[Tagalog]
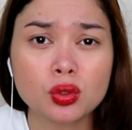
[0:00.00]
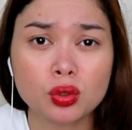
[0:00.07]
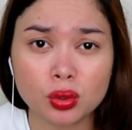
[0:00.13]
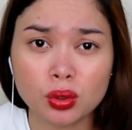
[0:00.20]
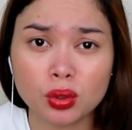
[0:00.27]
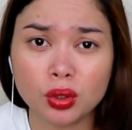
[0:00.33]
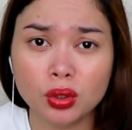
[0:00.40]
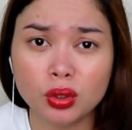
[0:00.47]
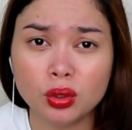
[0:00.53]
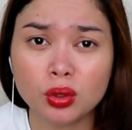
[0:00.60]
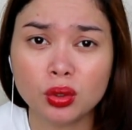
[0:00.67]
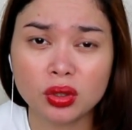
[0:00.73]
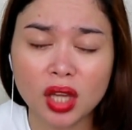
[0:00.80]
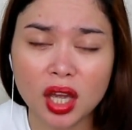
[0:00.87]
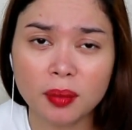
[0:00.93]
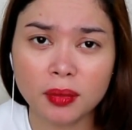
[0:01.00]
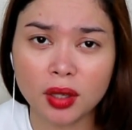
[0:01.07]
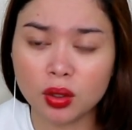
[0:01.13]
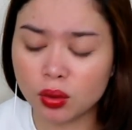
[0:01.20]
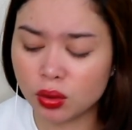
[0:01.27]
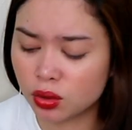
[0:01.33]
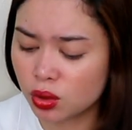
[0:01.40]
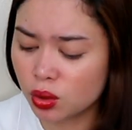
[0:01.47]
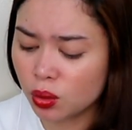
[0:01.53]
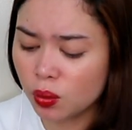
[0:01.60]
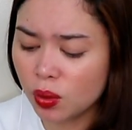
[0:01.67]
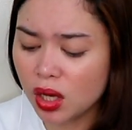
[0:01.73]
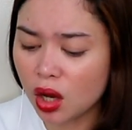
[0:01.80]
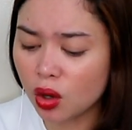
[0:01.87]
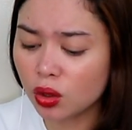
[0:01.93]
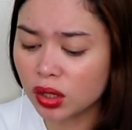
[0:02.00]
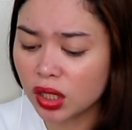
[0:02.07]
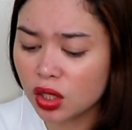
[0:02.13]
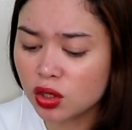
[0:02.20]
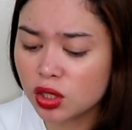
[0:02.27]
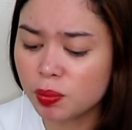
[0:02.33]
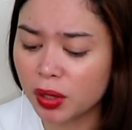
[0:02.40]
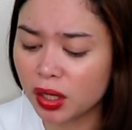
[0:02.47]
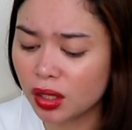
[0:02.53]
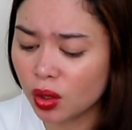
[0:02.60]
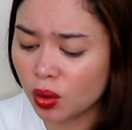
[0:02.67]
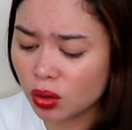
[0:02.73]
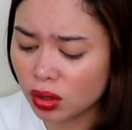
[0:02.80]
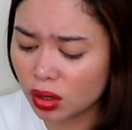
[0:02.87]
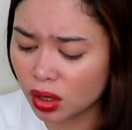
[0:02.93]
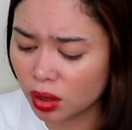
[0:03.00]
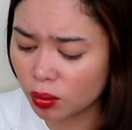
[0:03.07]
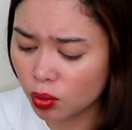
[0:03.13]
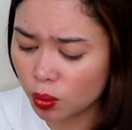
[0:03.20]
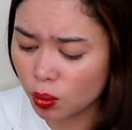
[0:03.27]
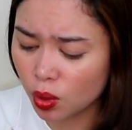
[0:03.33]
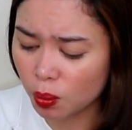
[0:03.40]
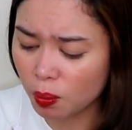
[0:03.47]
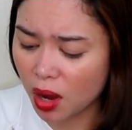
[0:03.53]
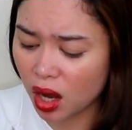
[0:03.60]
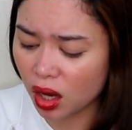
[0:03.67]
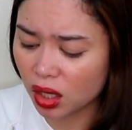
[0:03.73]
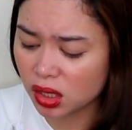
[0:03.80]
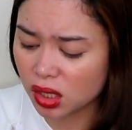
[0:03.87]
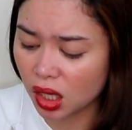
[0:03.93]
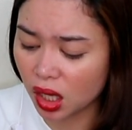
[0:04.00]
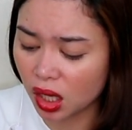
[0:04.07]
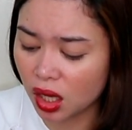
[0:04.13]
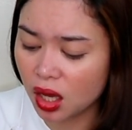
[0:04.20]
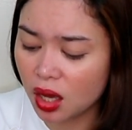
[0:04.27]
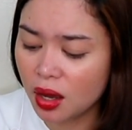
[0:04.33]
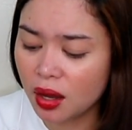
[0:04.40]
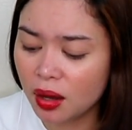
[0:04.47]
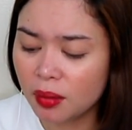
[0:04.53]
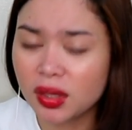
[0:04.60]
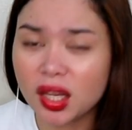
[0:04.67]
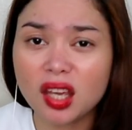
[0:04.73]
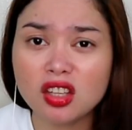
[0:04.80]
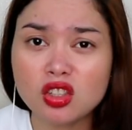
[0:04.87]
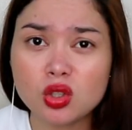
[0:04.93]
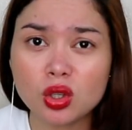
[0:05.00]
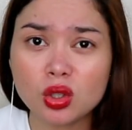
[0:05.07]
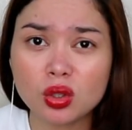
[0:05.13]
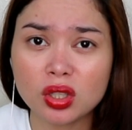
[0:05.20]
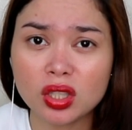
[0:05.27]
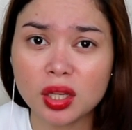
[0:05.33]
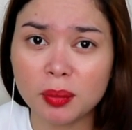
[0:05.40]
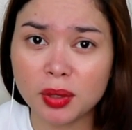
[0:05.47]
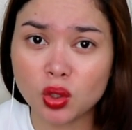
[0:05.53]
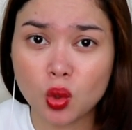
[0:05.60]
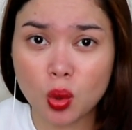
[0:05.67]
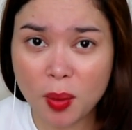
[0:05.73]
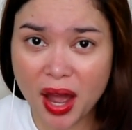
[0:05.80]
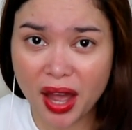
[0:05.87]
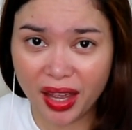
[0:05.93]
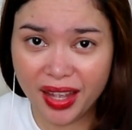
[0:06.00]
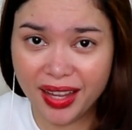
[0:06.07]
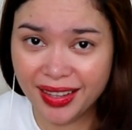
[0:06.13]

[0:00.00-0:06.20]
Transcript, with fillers: ko noon, yung time na yon. So wala, continuous pa rin ako na nagmumukbang kasi na-enjoy ko rin naman kumain,